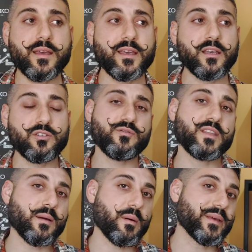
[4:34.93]
eh, ci
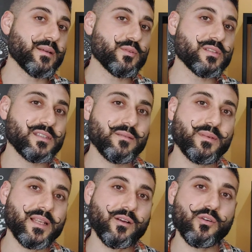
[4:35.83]
vediamo appena
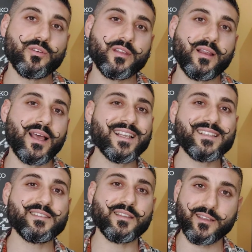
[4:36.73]
possibile con la
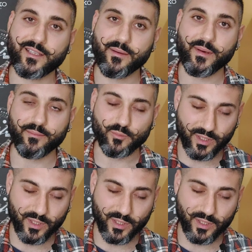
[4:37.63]
clessidra di EMA.